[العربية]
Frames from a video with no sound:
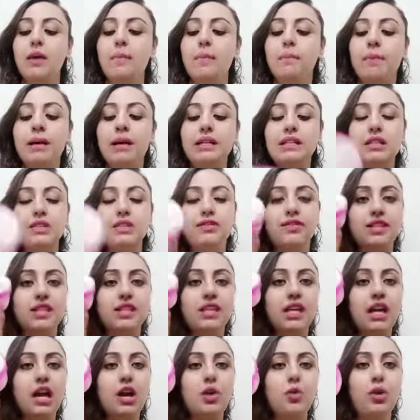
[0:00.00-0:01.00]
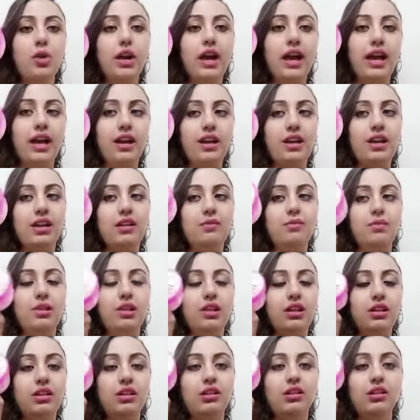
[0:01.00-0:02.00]
بس فدي اول حاجه من اللي
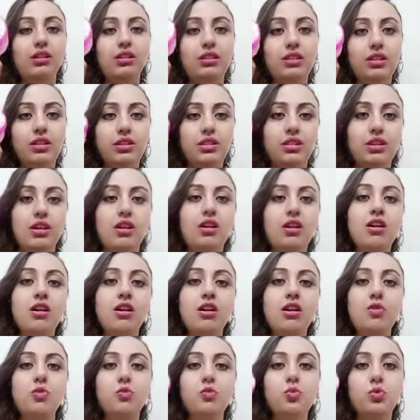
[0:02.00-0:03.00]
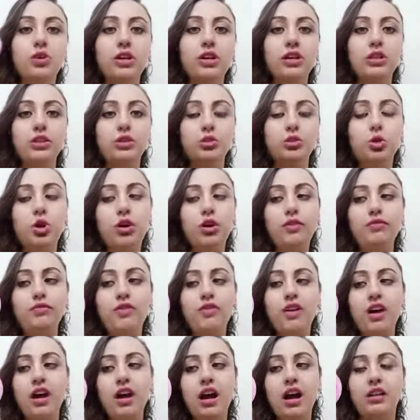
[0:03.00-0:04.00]
انا خلصتها وتحفه
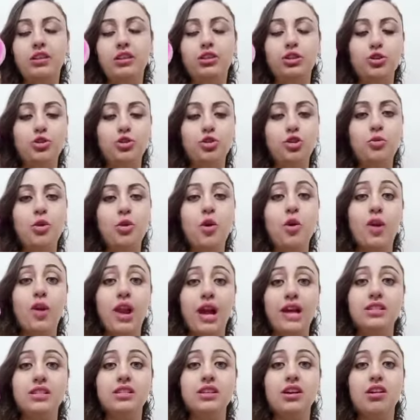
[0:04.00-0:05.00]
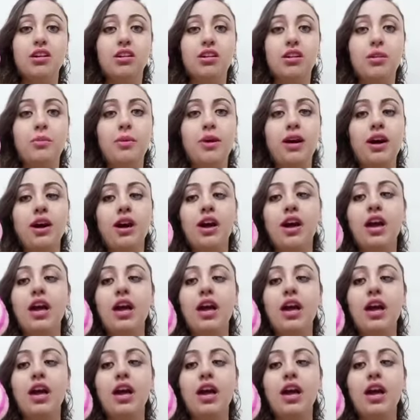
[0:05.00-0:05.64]
عن تجربه واللي عايز يجربها